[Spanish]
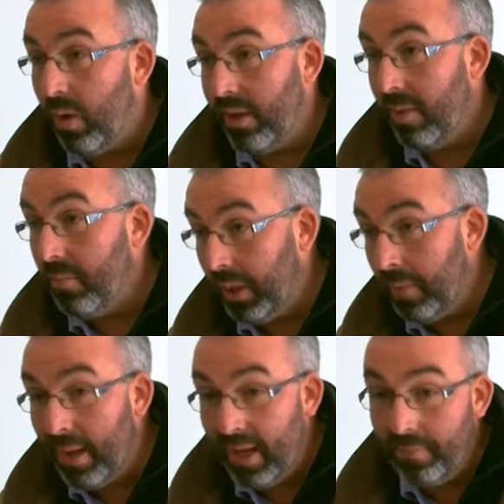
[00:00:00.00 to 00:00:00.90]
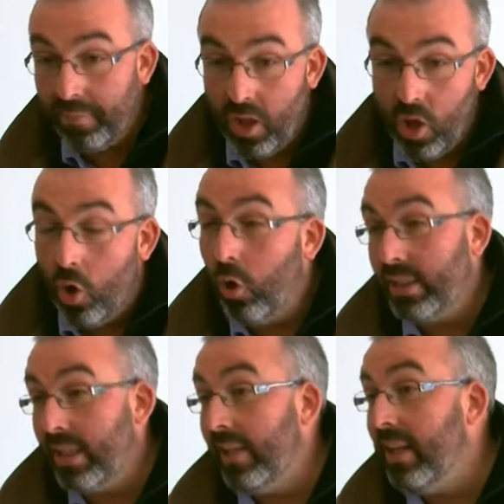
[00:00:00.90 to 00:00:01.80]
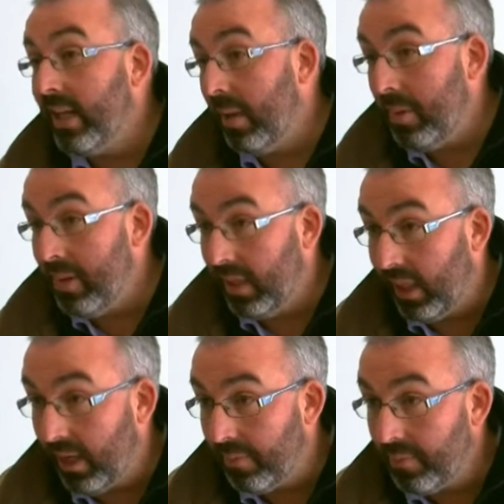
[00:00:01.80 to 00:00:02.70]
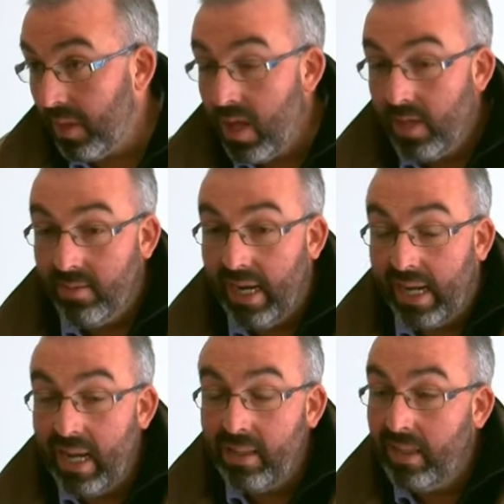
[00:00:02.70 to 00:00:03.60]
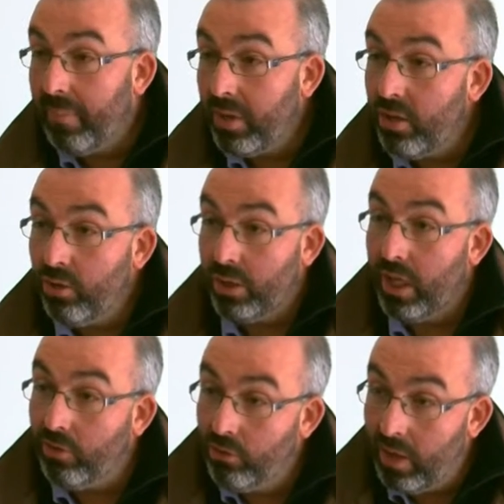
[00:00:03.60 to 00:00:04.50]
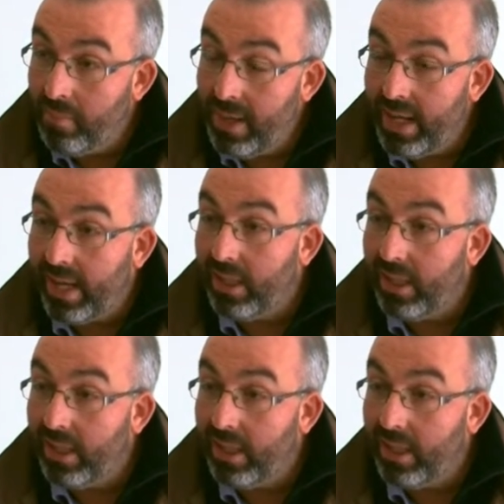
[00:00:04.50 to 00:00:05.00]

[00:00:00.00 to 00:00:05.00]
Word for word: guarderías municipales o se tienen que privatizar. Ya que en el anteproyecto se contemplan que